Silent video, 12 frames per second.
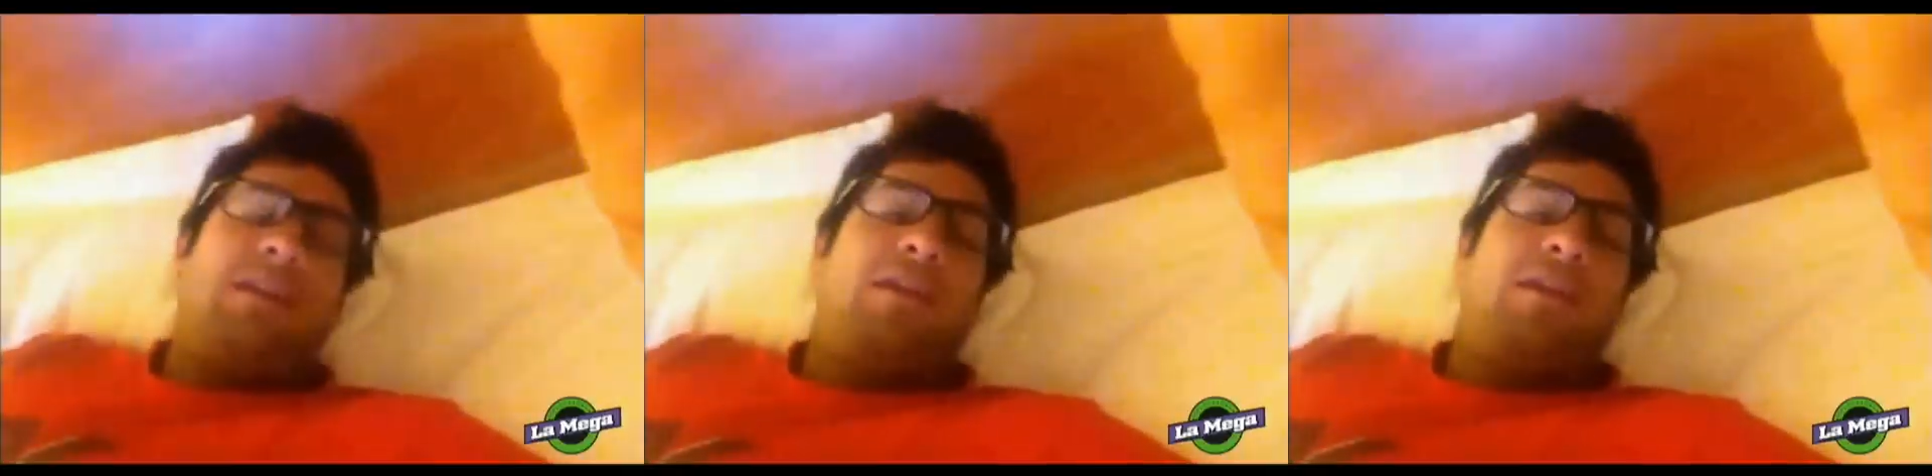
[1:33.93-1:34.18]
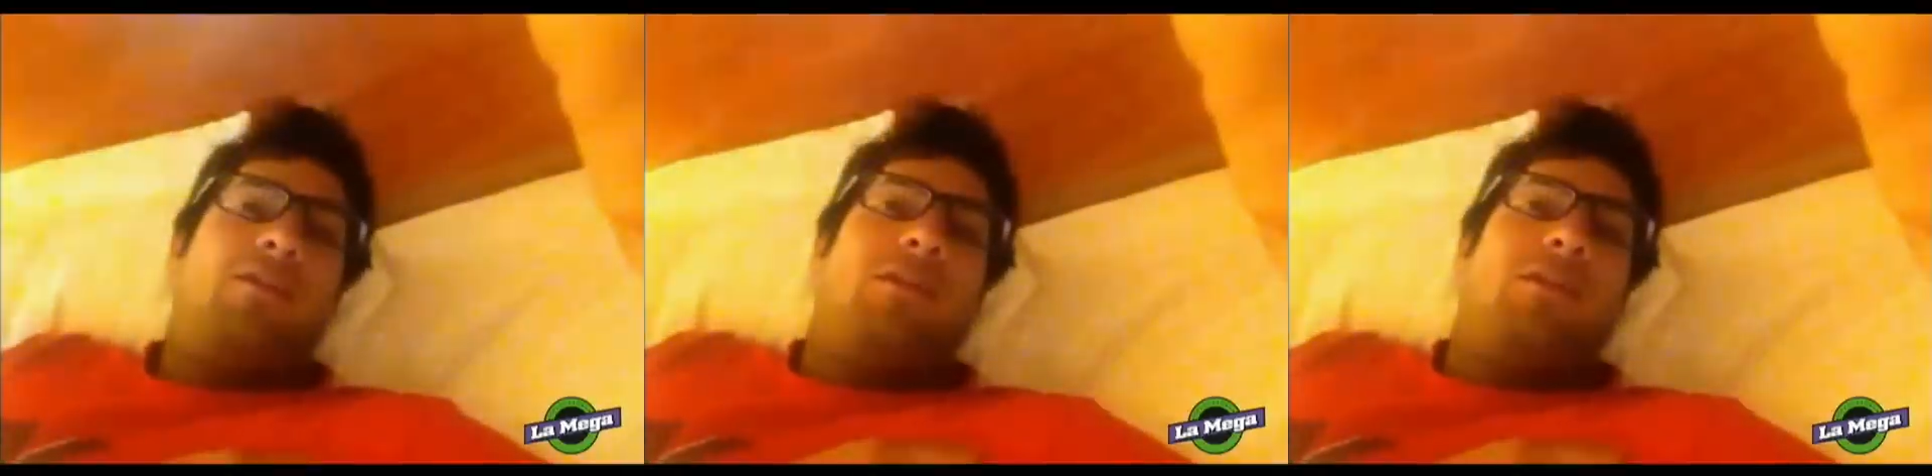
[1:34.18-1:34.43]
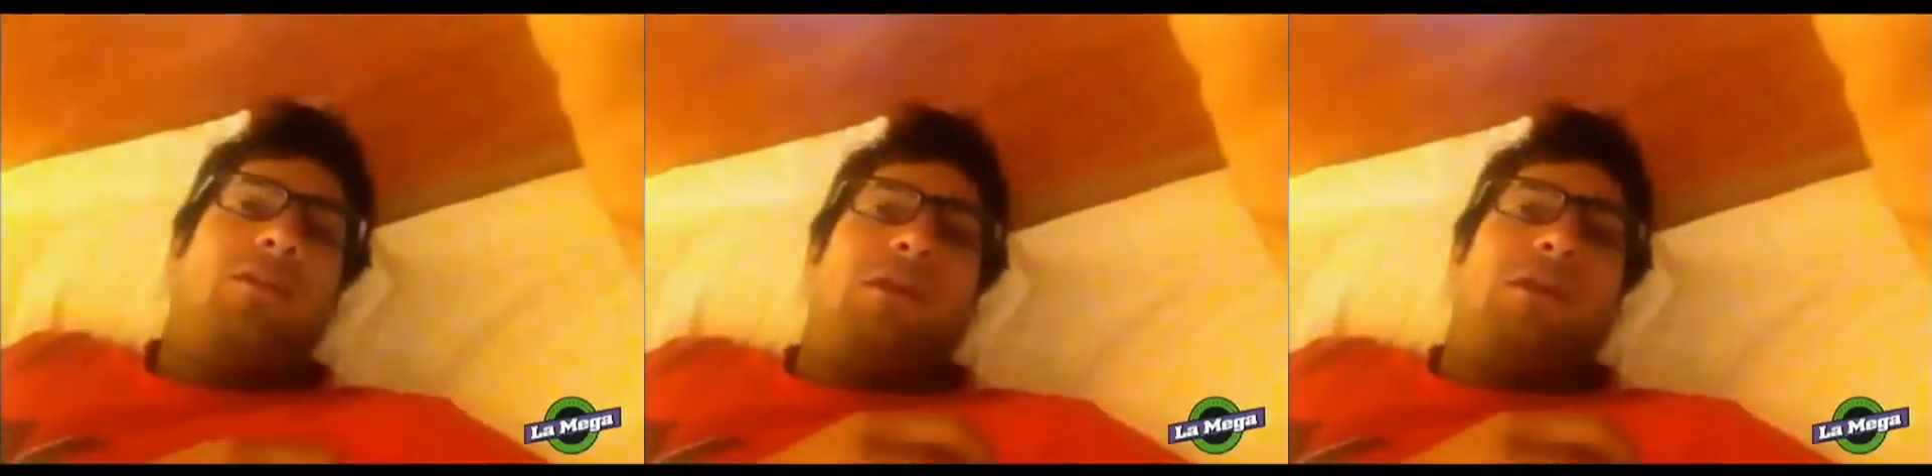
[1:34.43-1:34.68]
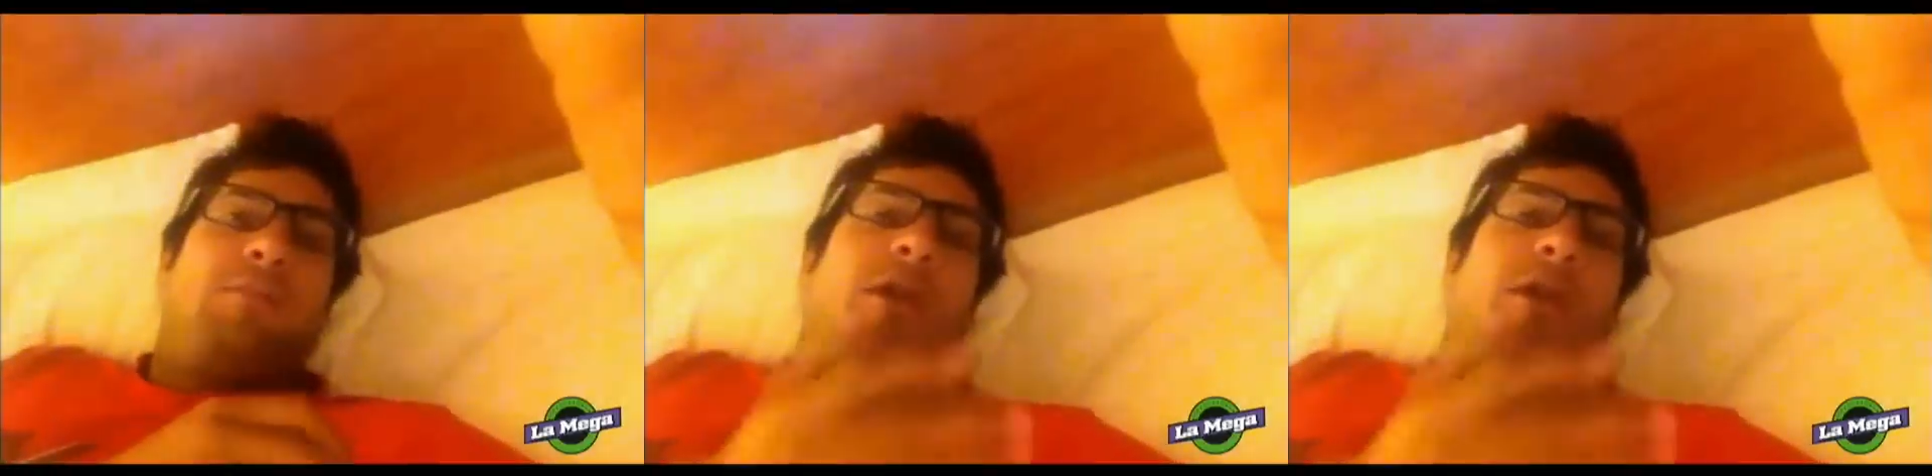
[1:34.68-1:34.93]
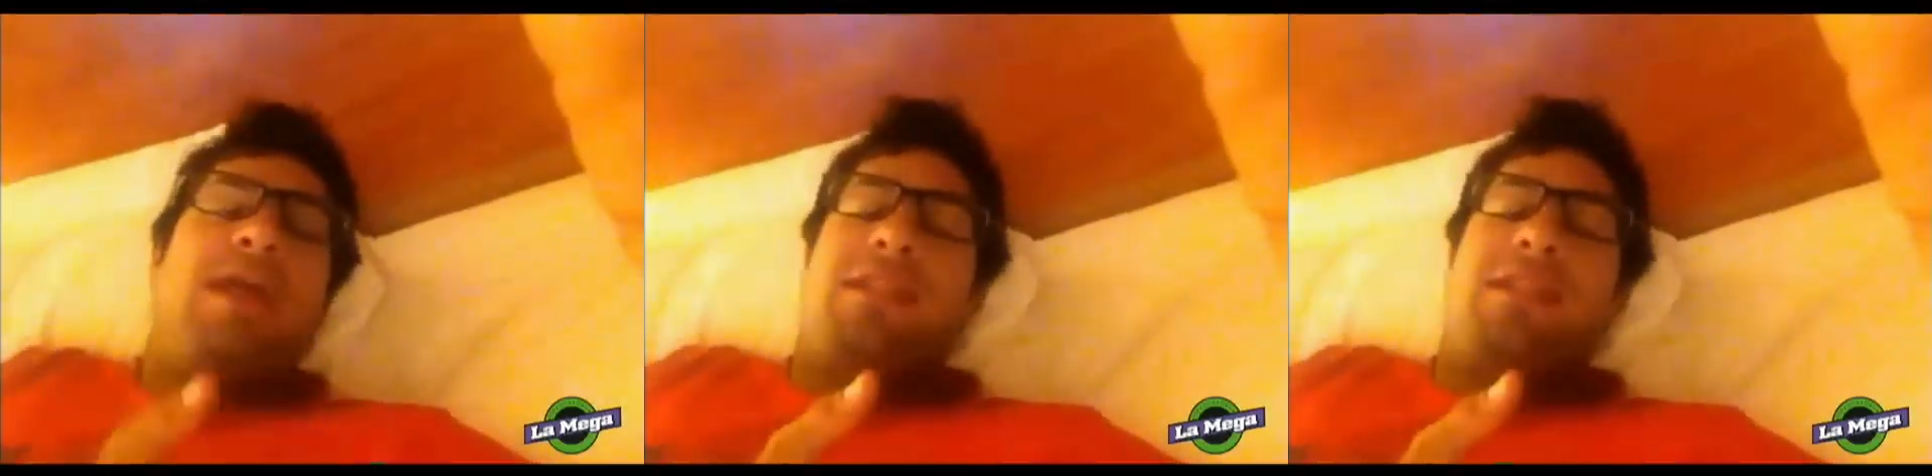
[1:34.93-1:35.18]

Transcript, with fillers: Mañanero. Por